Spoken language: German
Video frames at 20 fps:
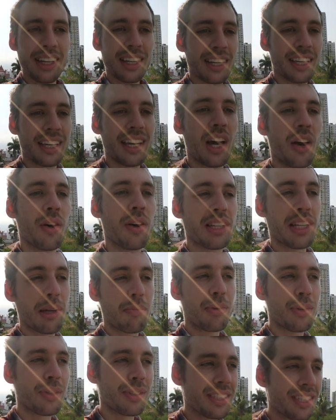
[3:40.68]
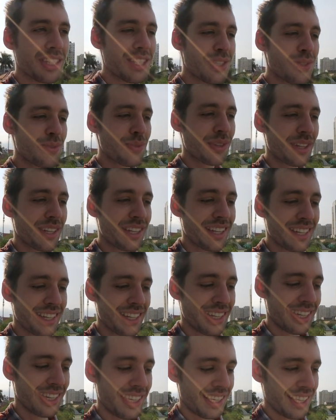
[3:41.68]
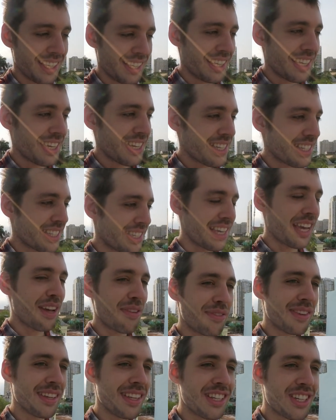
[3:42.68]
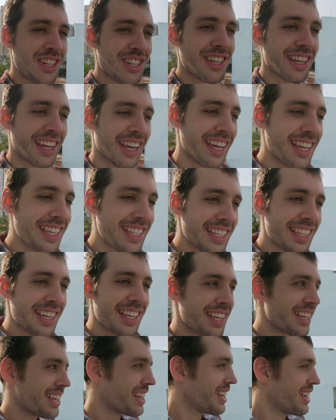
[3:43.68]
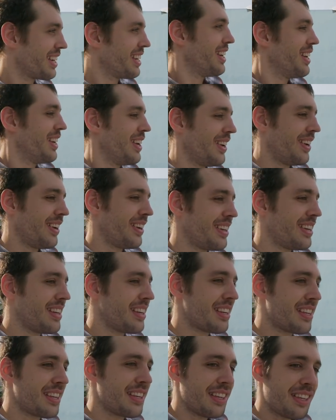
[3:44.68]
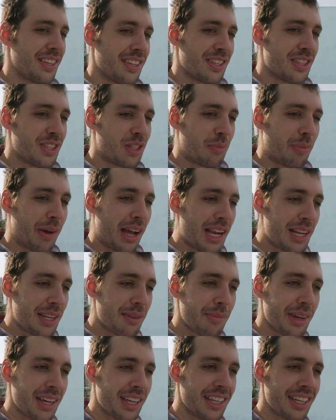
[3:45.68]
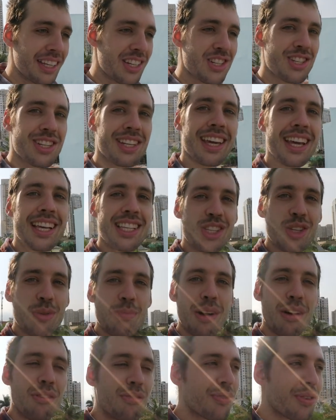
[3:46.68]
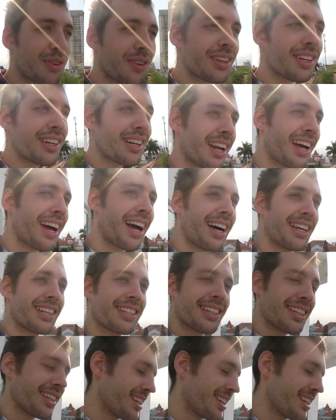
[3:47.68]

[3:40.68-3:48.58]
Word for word: Genau, der Punkt ist nur sehr viel Stress. Und sobald man den Stress überwunden hat,